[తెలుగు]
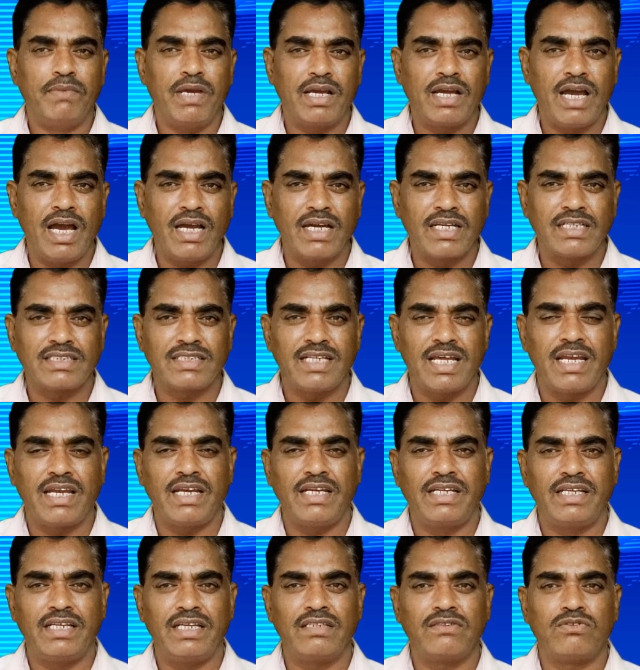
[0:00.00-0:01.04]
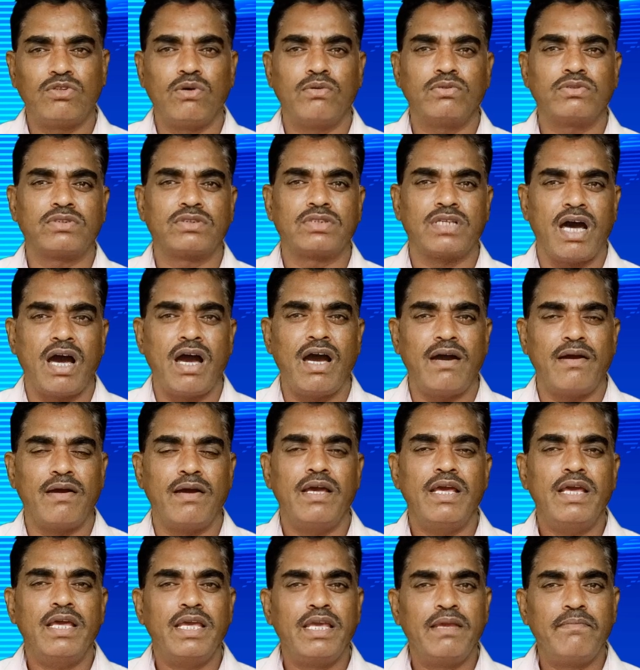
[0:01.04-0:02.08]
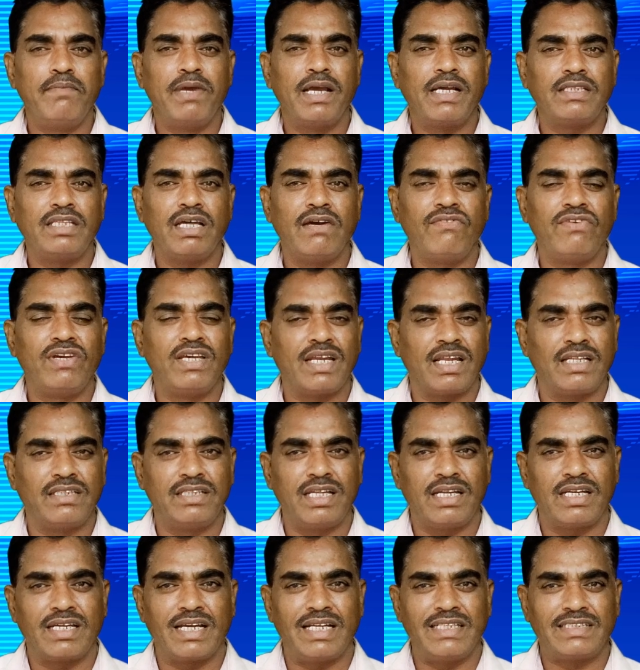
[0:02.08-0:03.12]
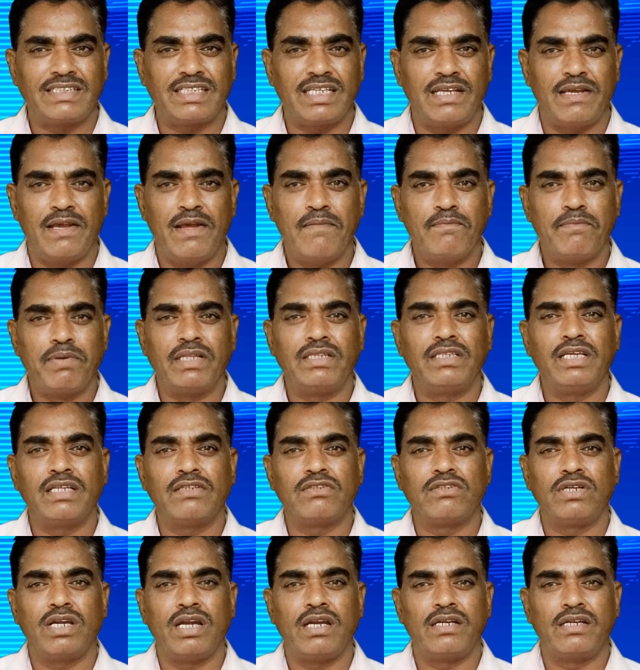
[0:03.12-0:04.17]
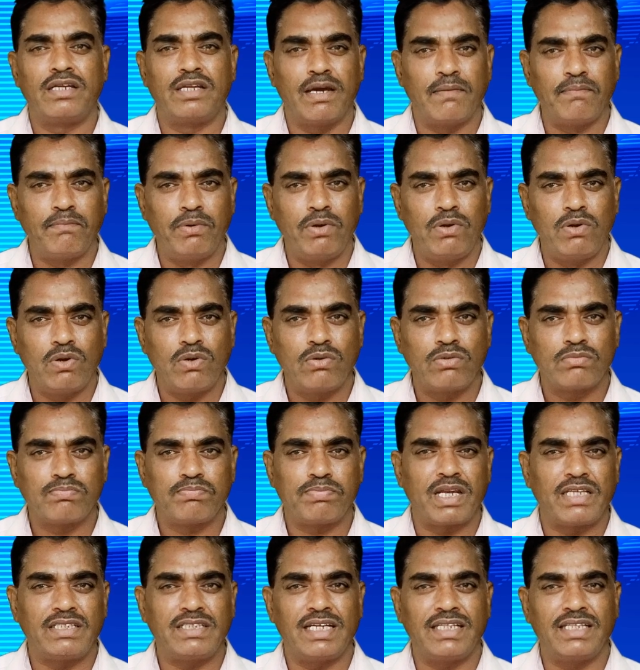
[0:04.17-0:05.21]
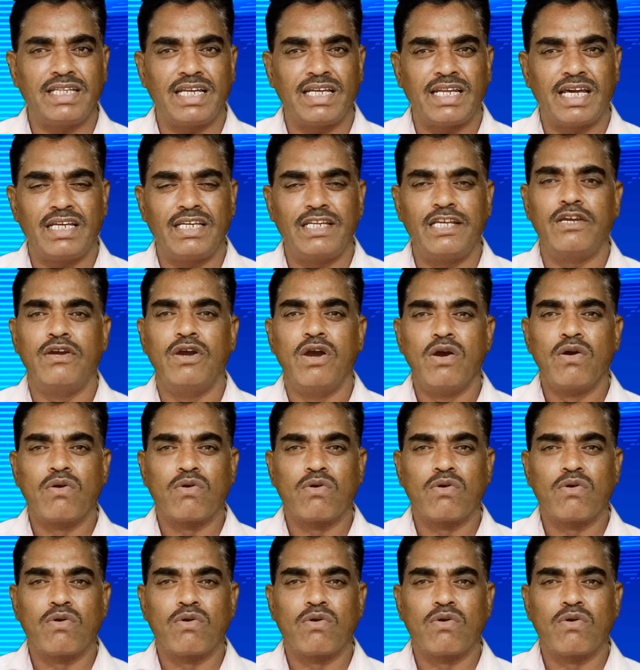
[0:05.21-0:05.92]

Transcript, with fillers: మెగా కృష్ణారెడ్డితో సహా ఈ మిగతా వీరందరూ కలిసి పెద్ద ఎత్తున డబ్బులు ప్రజాధనాన్ని